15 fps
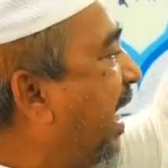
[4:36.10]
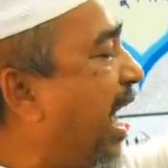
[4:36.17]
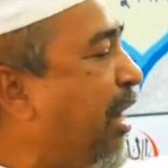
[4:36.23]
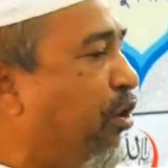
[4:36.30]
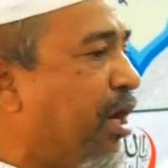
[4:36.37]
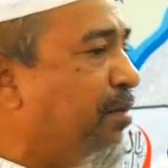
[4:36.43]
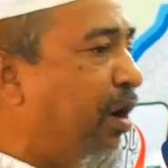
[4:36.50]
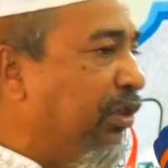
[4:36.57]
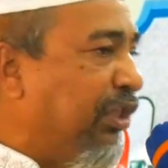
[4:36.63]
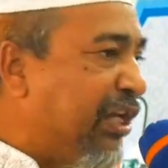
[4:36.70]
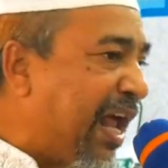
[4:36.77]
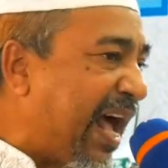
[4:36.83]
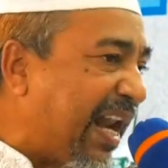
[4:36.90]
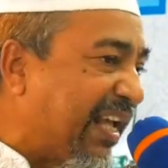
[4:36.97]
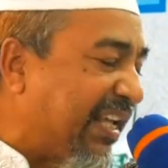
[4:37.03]
লাহোরে বন্দি
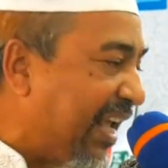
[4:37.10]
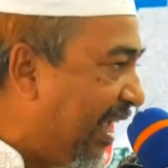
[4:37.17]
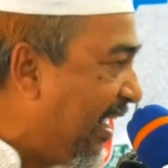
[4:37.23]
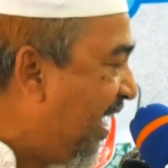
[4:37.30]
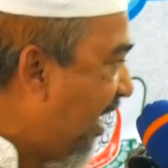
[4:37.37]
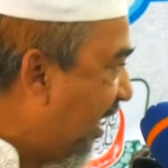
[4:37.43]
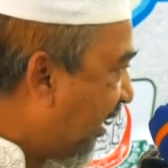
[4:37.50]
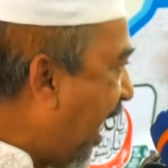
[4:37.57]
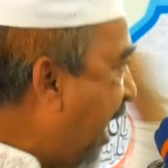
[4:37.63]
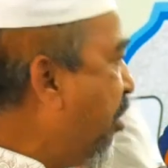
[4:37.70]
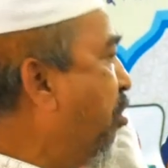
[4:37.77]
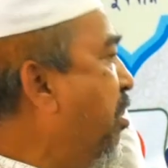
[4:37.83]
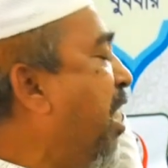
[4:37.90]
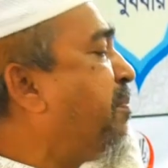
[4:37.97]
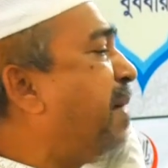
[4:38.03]
না রাখে
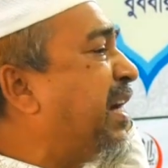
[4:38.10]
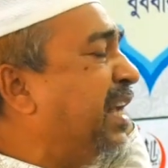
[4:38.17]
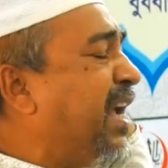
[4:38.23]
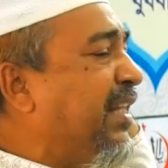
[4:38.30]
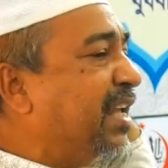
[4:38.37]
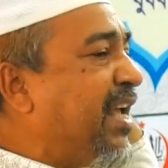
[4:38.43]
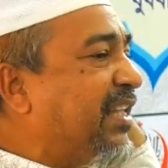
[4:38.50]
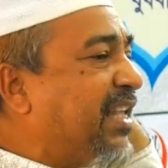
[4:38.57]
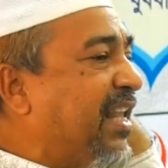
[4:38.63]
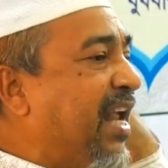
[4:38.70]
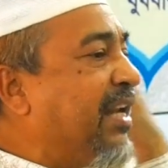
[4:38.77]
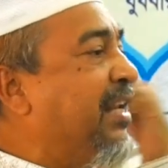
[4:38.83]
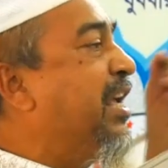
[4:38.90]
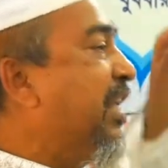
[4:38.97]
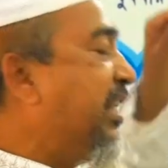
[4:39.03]
রেঙ্গুনে পাঠিয়ে
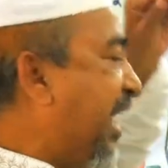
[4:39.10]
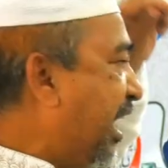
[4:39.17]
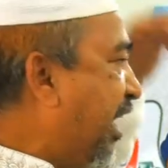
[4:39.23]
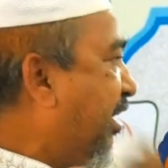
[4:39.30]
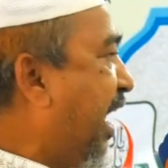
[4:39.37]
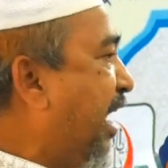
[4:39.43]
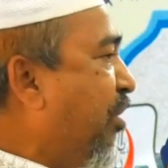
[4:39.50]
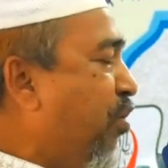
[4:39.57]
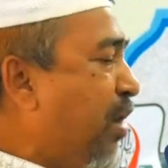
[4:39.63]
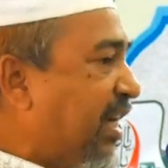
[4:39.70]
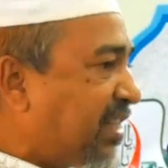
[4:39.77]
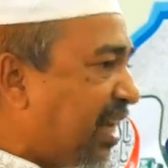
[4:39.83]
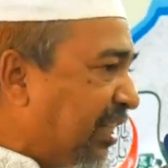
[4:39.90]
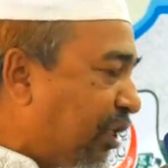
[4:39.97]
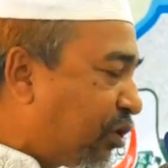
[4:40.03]
দিয়েছিলেন যেন
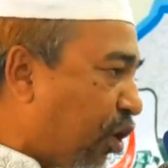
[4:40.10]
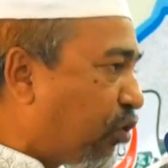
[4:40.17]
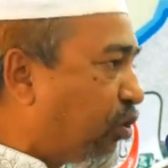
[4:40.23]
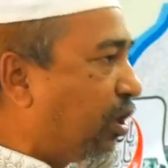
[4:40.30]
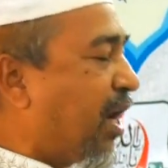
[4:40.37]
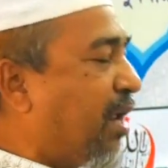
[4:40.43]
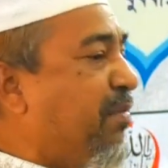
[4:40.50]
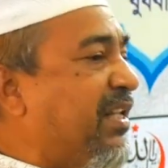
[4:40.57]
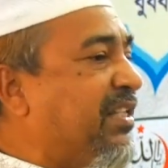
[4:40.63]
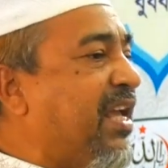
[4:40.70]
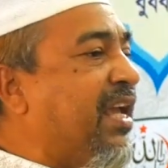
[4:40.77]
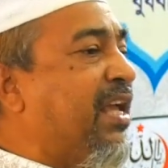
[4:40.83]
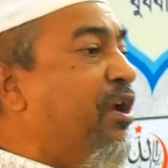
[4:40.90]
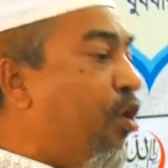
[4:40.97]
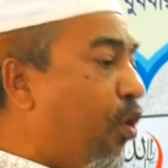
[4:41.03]
রেঙ্গুনের সাথে চট্টগ্রামের
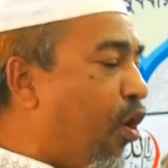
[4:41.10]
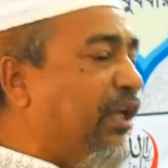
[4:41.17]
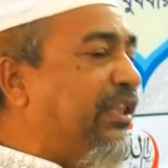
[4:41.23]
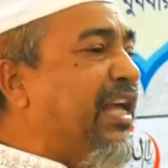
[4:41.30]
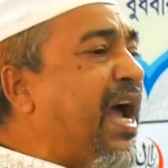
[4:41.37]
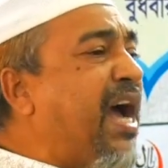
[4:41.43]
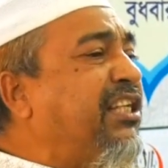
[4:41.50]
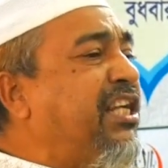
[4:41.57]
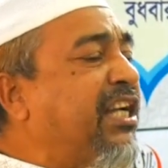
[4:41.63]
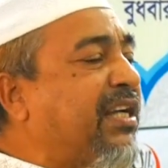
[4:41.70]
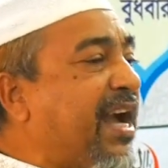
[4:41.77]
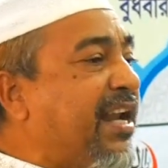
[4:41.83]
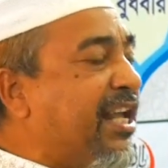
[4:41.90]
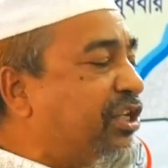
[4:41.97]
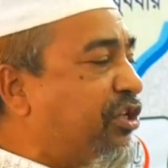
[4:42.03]
যে ঐতিহাসিক
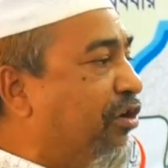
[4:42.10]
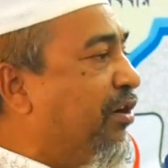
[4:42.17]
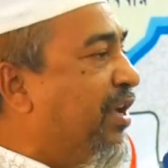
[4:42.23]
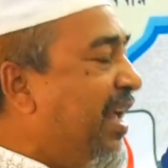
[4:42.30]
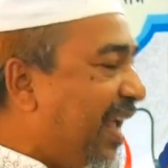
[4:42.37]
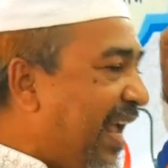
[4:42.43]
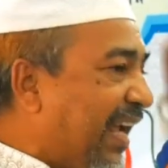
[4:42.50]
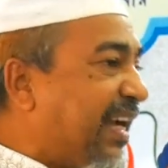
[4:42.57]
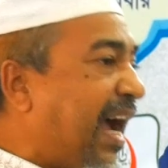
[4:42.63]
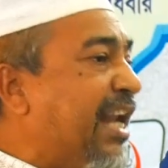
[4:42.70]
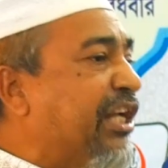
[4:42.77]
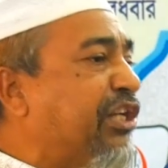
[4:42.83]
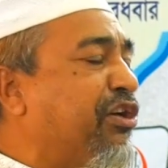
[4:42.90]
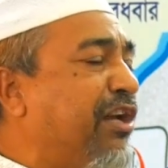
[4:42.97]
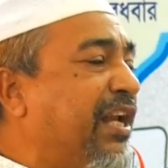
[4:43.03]
কানেকশন এই
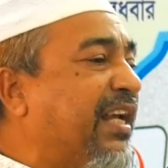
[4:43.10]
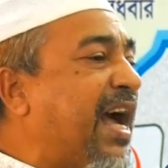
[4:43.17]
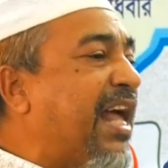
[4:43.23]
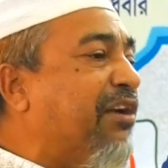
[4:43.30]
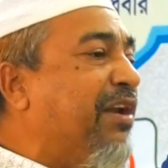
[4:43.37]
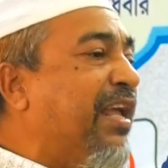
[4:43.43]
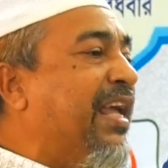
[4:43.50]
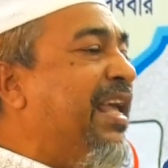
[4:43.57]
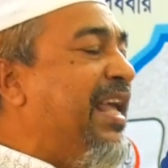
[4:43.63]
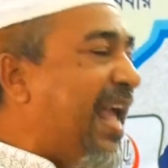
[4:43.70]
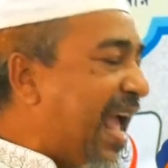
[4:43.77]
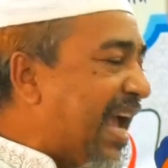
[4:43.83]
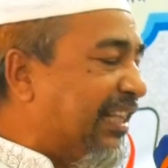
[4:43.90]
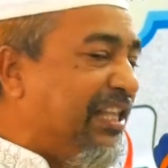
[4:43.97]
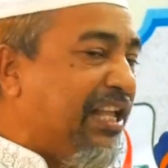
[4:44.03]
কানেকশনের কারণে
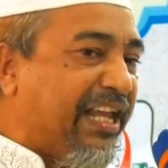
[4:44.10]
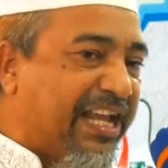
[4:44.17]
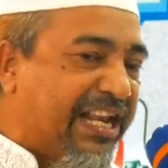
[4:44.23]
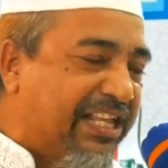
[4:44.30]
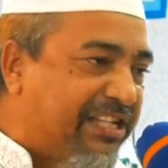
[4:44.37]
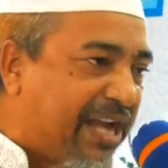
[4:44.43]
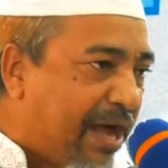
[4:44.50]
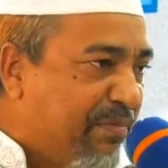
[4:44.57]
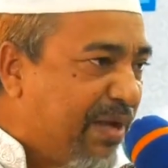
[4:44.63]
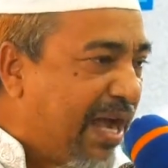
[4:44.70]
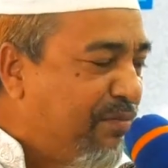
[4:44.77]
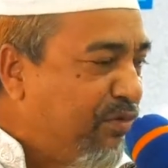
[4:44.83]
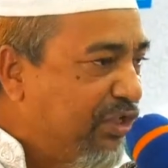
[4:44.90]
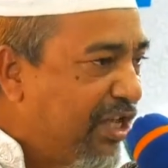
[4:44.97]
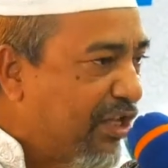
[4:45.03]
একদিন এখানে জামে
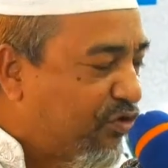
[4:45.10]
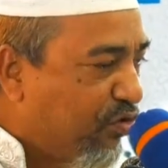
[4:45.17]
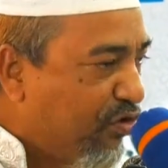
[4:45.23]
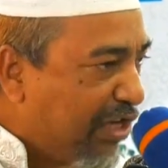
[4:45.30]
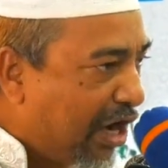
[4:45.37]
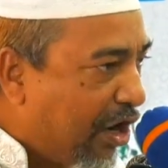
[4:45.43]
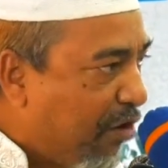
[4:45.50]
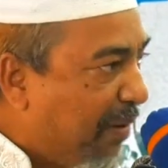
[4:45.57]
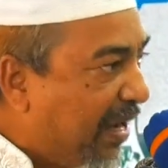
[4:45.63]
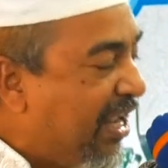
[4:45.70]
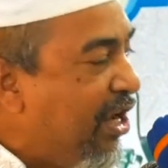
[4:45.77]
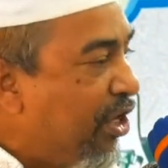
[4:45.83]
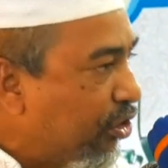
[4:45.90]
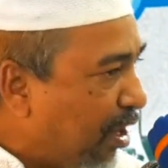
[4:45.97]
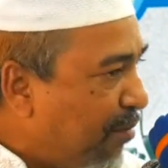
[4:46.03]
আহমদিয়া সুন্নিয়া হবে
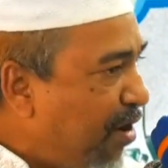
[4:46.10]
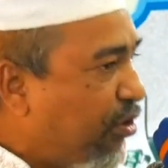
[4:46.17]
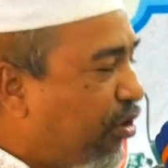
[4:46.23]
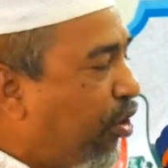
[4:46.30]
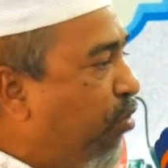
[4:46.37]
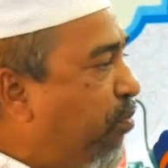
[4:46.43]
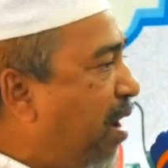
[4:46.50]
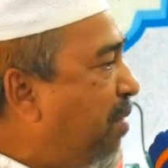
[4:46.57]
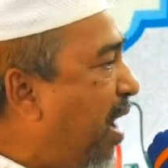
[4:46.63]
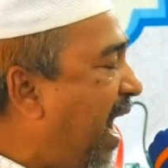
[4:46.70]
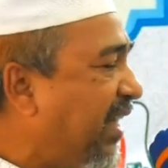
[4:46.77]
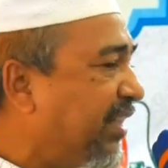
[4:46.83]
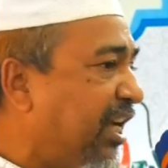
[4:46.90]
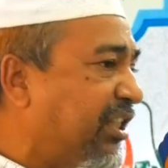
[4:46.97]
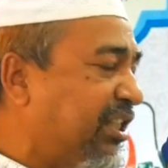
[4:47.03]
সমগ্র
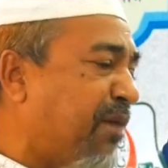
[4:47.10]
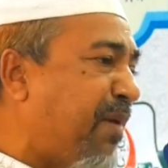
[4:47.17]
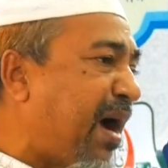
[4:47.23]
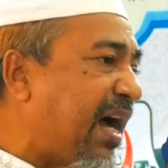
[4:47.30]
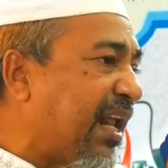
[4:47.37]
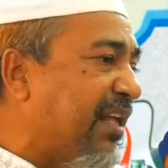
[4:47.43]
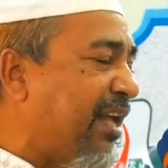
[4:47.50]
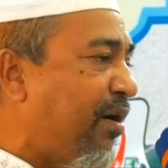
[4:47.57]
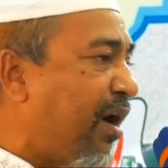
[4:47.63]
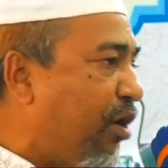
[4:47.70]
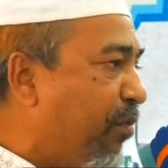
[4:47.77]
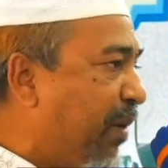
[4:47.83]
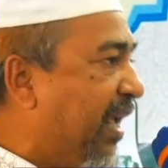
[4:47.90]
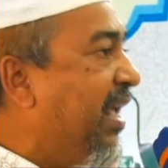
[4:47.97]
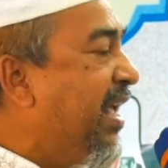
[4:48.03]
উপমহাদেশকে পাহারা দেওয়া
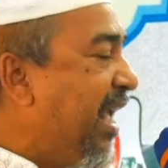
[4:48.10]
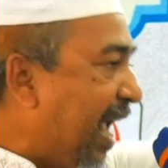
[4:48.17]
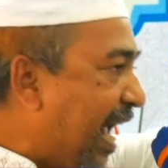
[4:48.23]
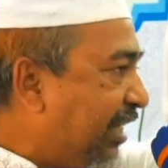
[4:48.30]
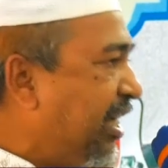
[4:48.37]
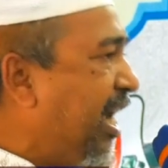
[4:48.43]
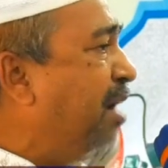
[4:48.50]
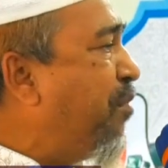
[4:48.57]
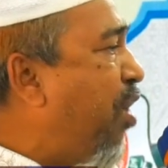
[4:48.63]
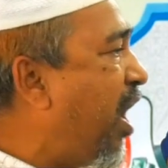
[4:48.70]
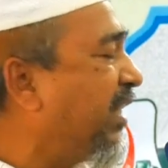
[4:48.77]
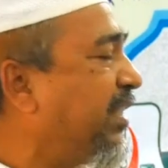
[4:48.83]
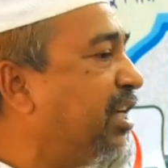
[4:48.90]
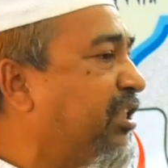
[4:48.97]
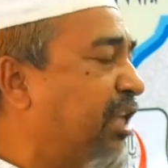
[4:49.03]
হবে এশিয়া
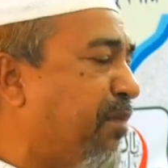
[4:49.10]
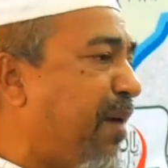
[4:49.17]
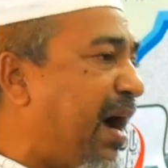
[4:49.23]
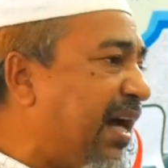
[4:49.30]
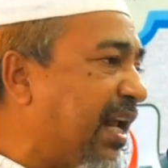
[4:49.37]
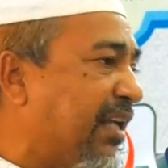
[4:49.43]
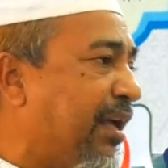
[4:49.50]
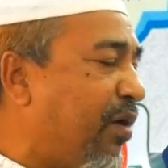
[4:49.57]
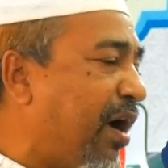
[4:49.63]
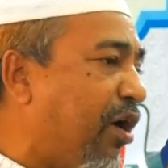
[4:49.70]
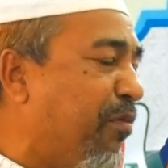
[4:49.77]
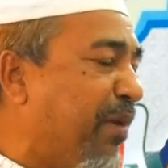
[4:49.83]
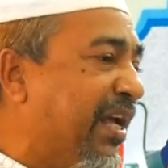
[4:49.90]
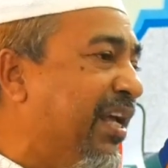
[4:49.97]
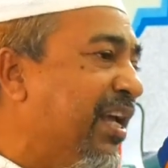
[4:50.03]
মহাদেশকে পাহারা দেওয়া
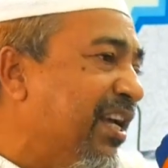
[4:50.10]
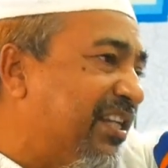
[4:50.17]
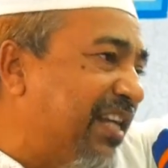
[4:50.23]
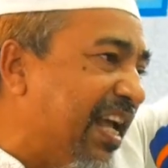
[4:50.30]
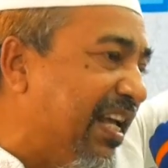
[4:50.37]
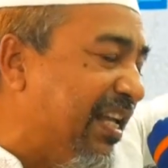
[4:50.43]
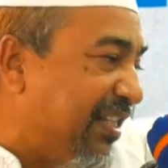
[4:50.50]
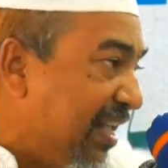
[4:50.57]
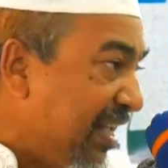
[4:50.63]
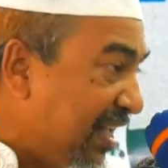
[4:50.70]
হবে সেই